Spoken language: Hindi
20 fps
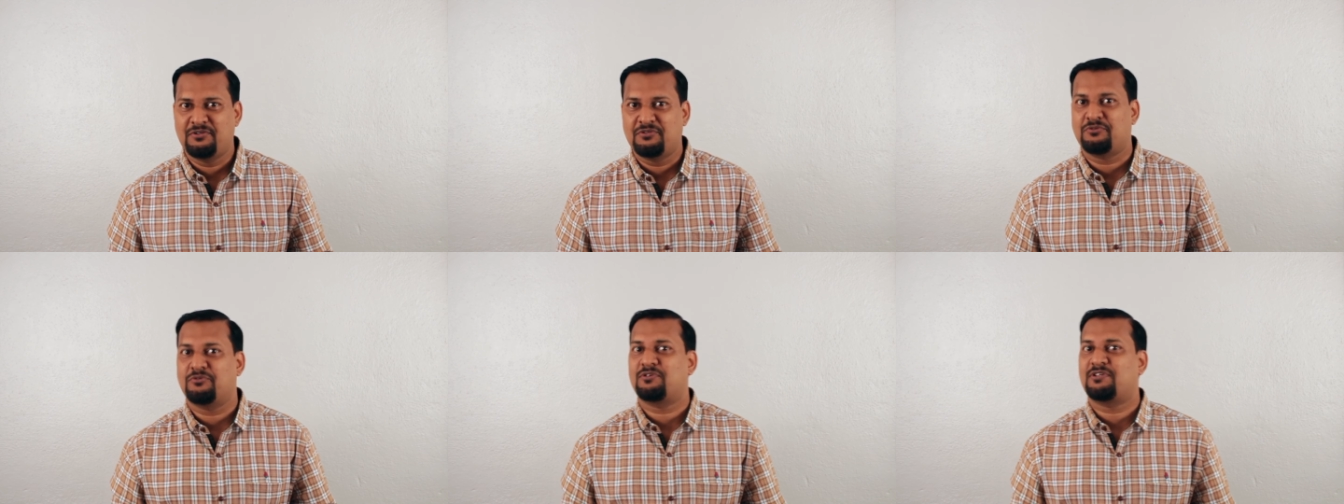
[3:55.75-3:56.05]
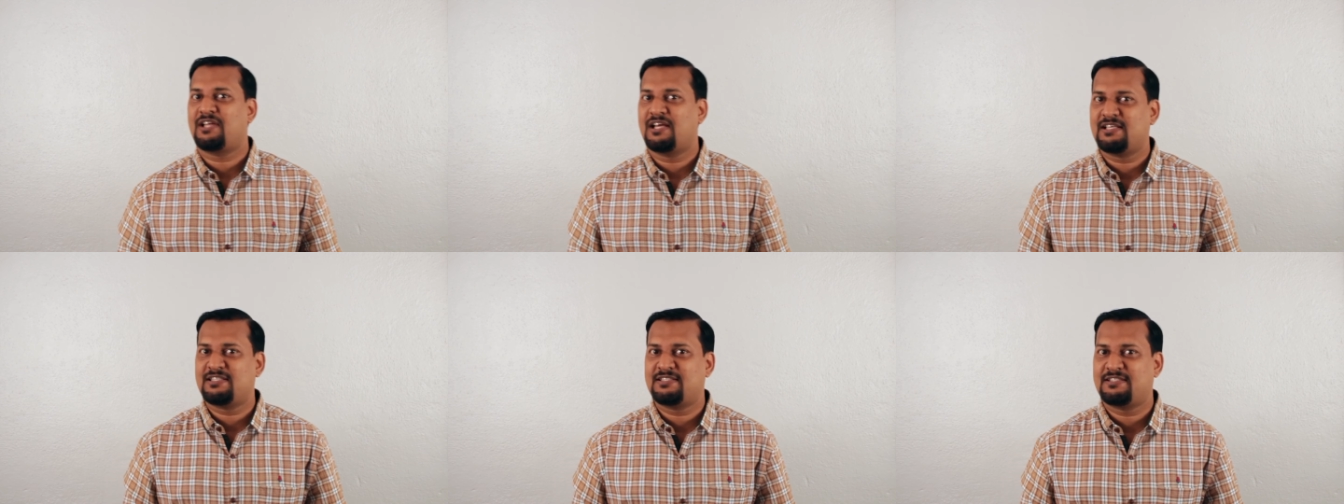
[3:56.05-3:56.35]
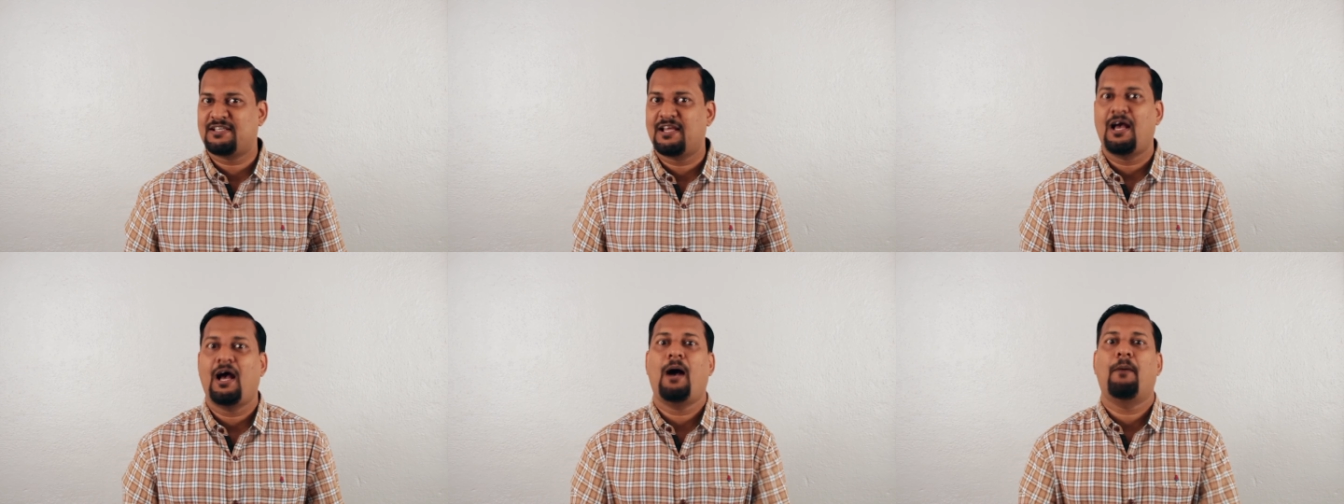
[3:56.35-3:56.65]
टू
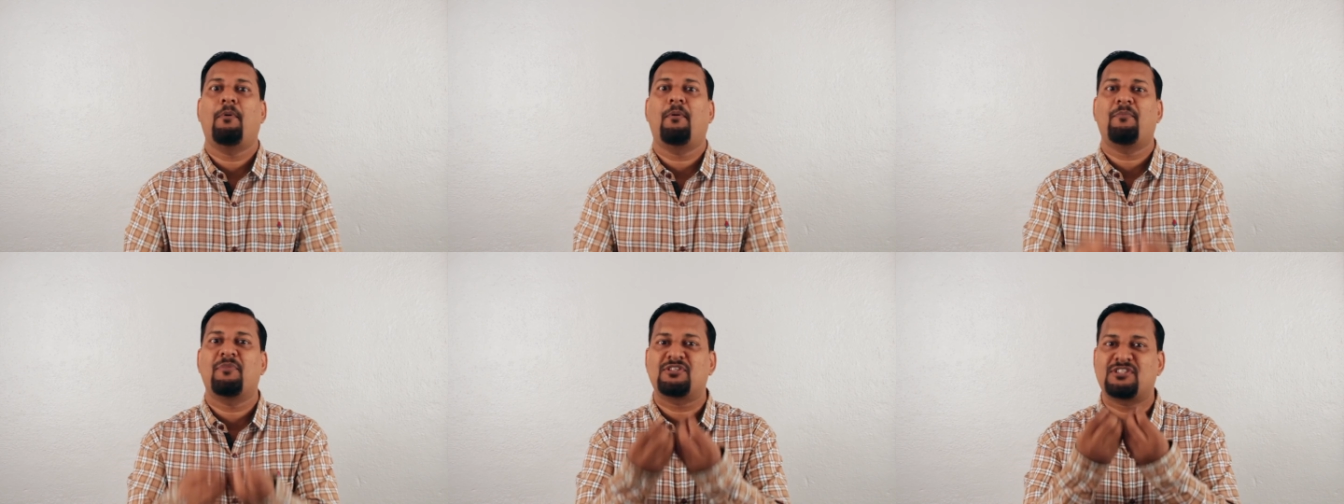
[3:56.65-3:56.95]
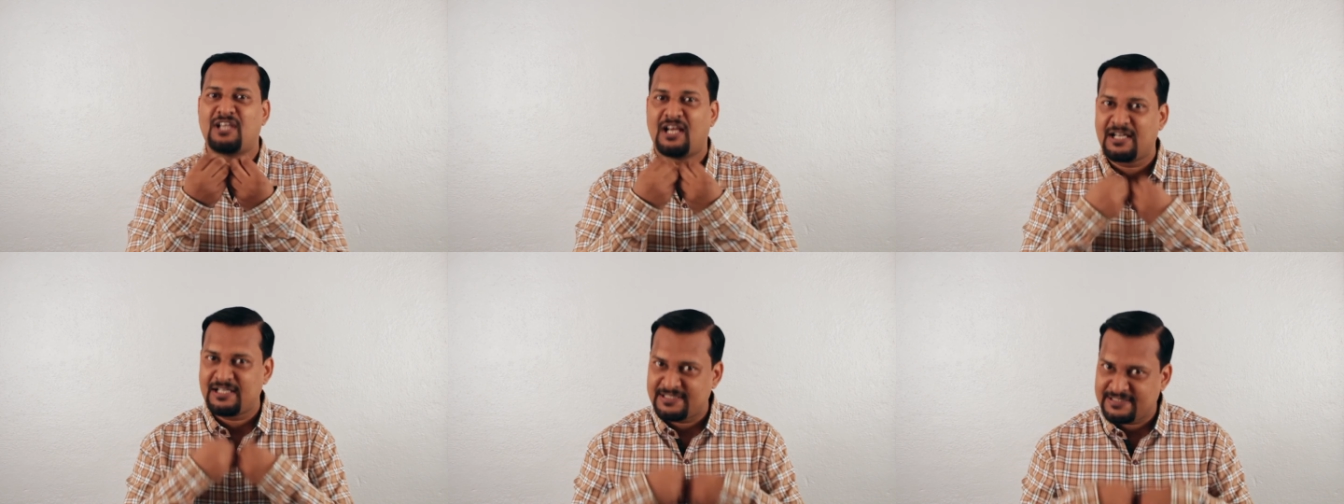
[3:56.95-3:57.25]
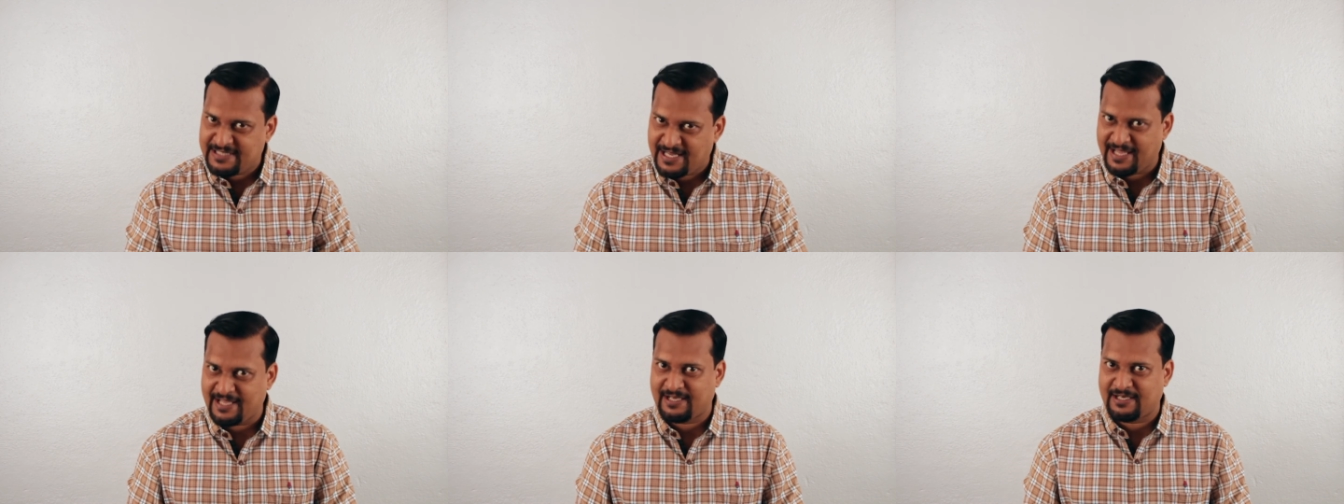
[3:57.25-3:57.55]
टेस्ट हम हमेशा
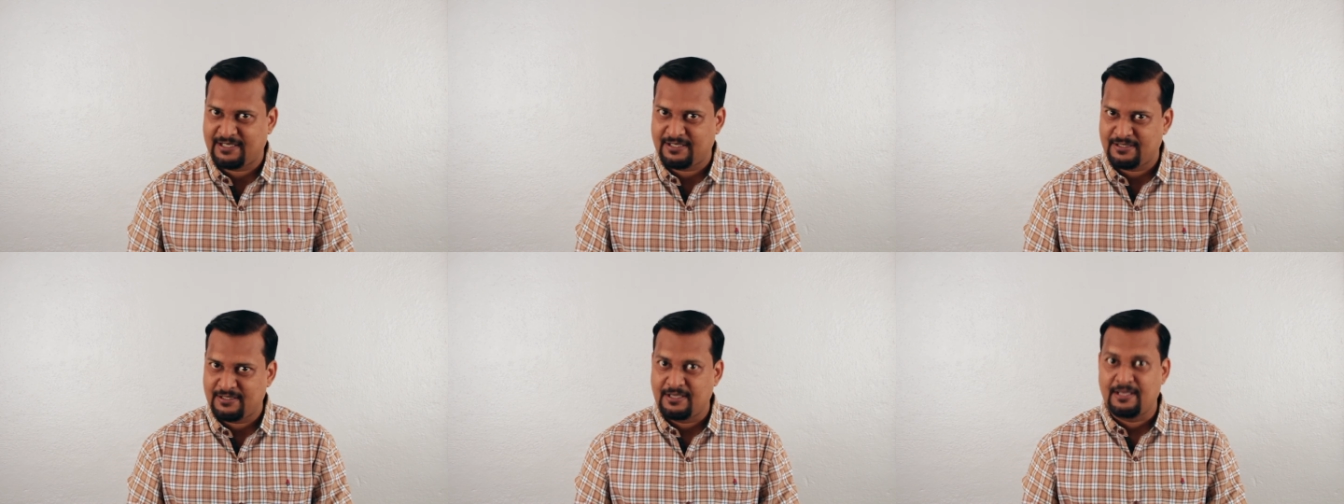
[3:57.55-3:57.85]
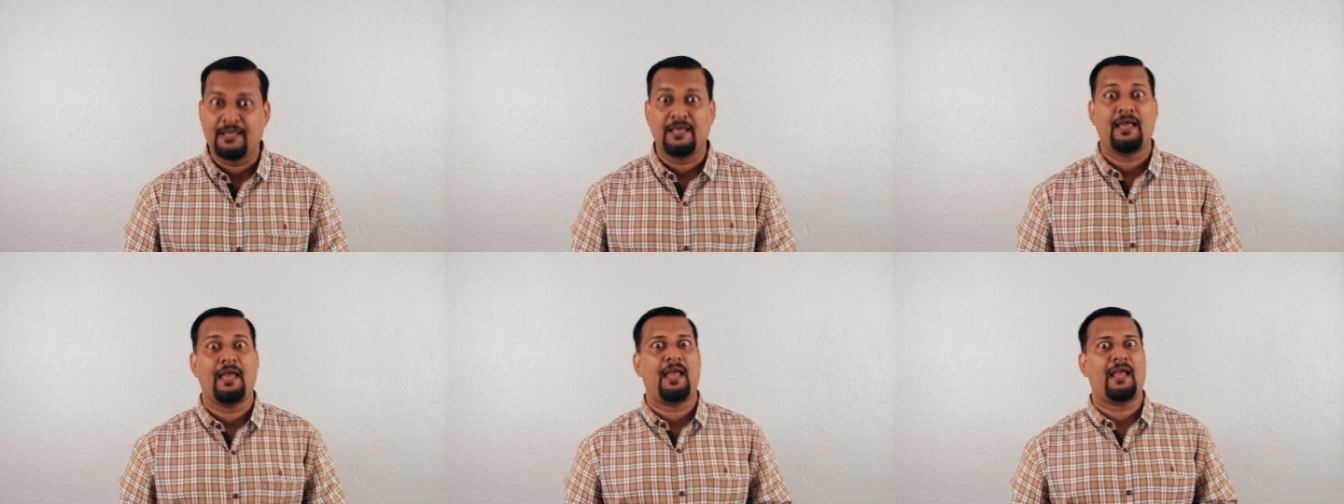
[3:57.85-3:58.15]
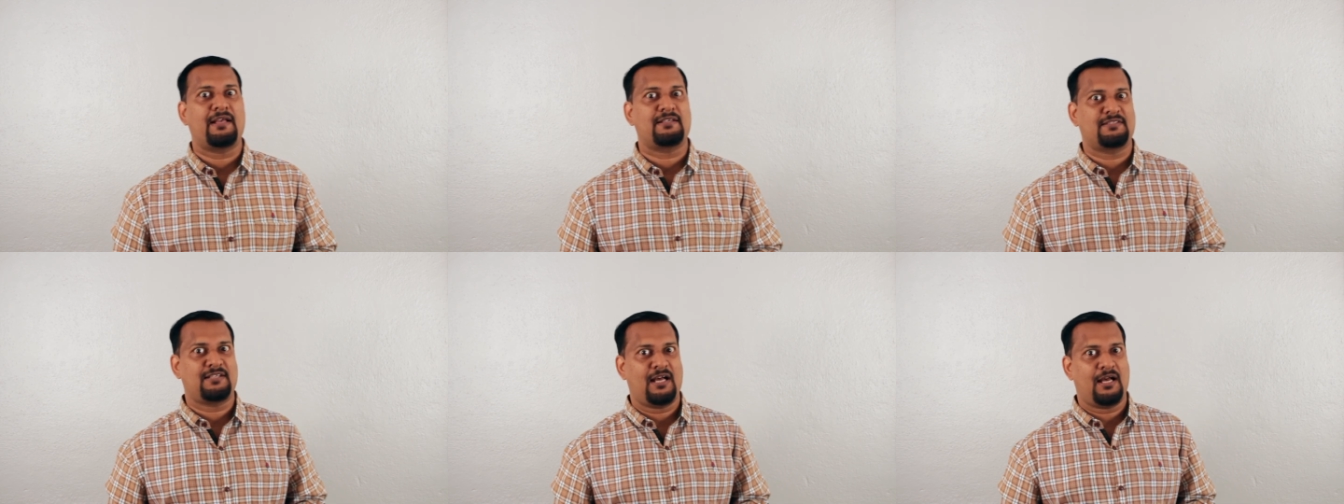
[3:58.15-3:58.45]
टेक
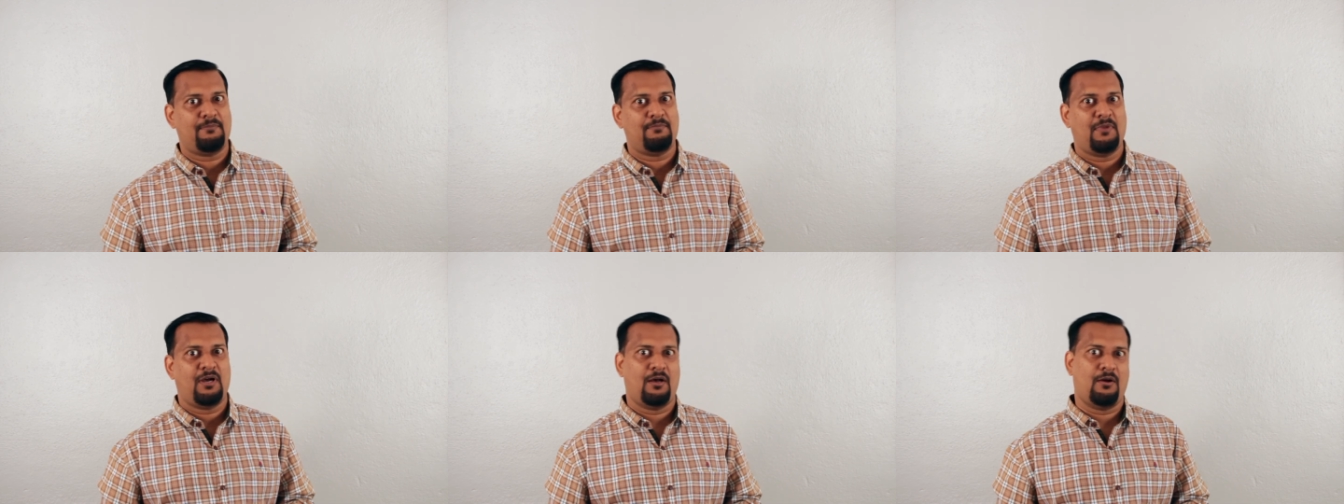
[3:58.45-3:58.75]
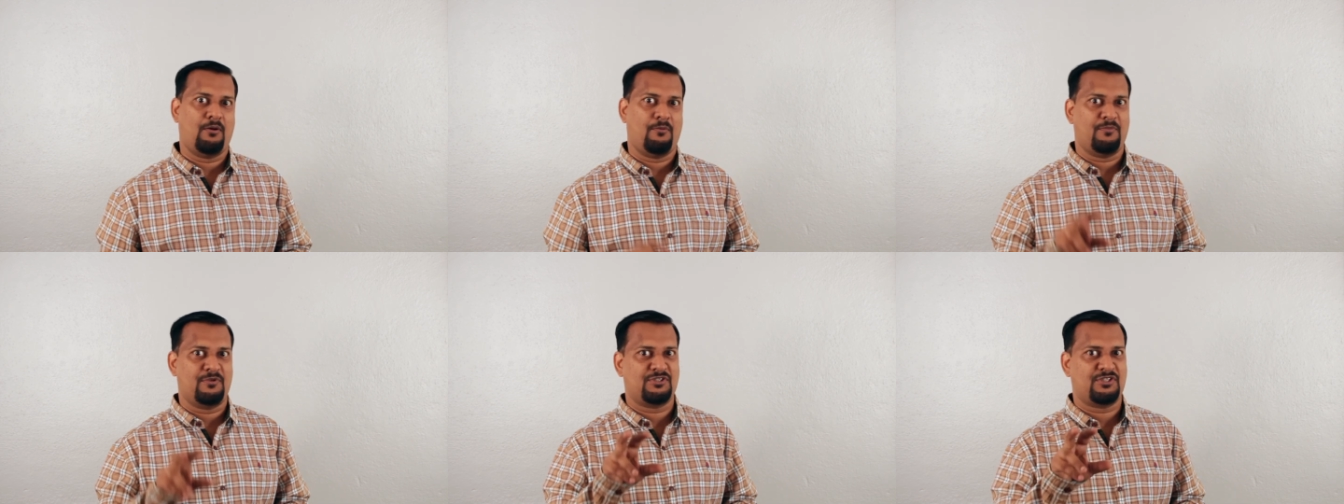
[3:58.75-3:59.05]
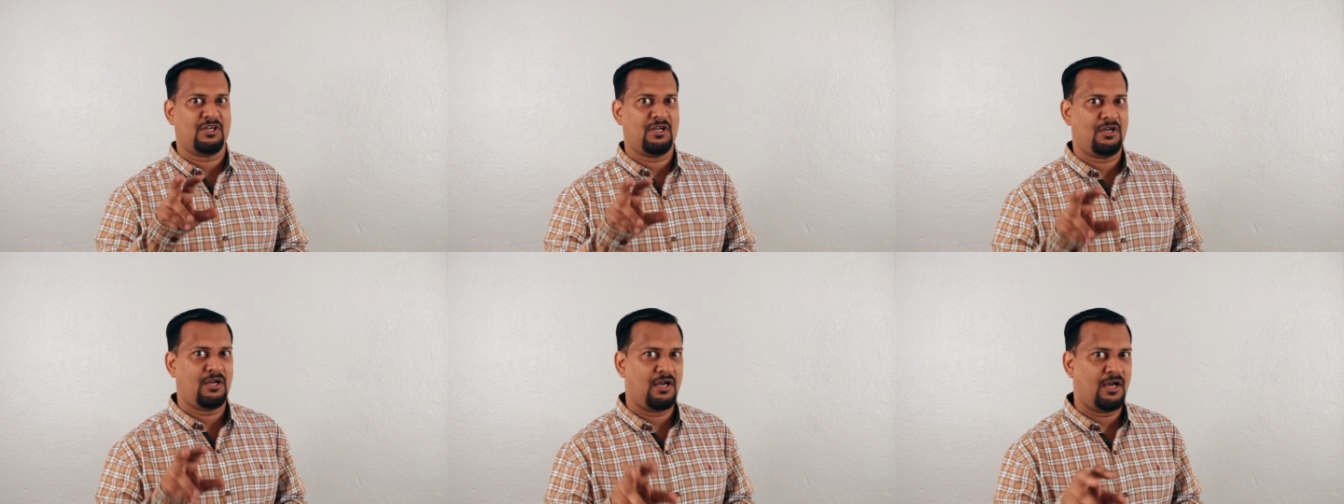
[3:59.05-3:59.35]
एग्जाम
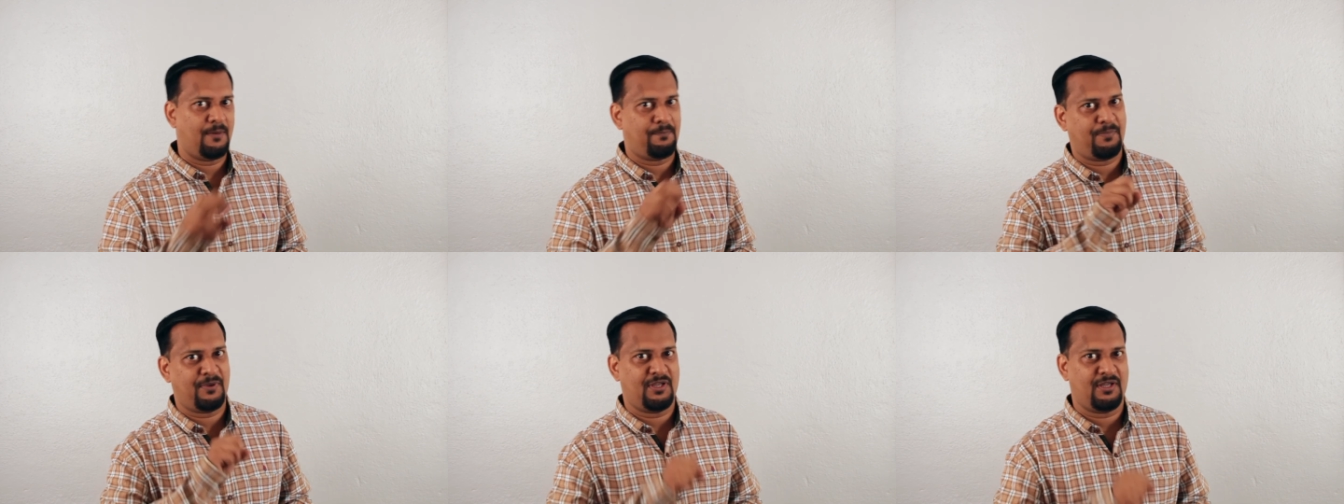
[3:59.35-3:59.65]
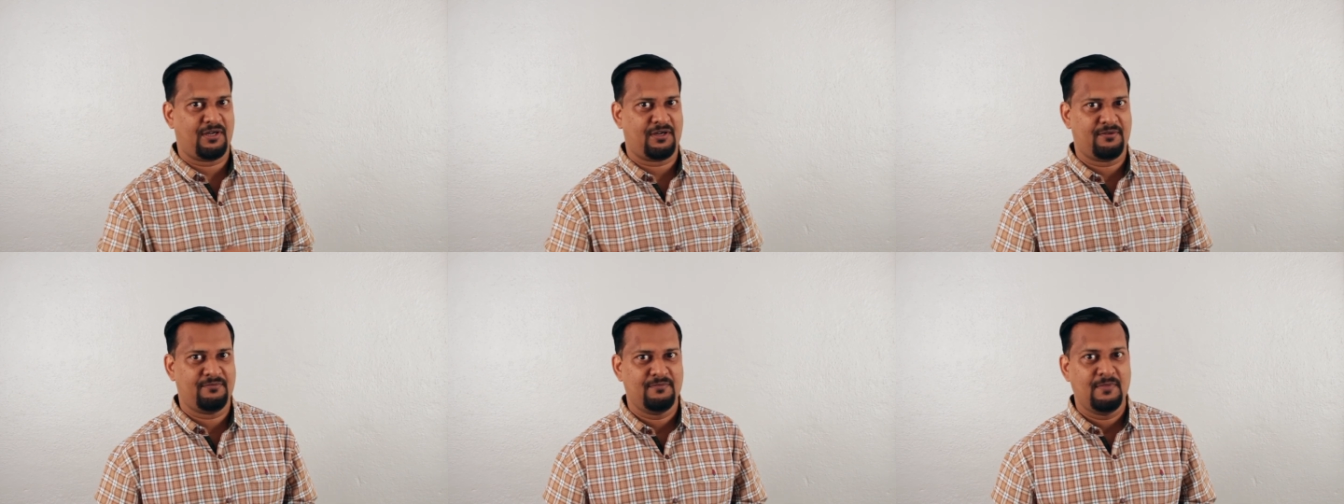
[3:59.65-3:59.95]
हमेशा appear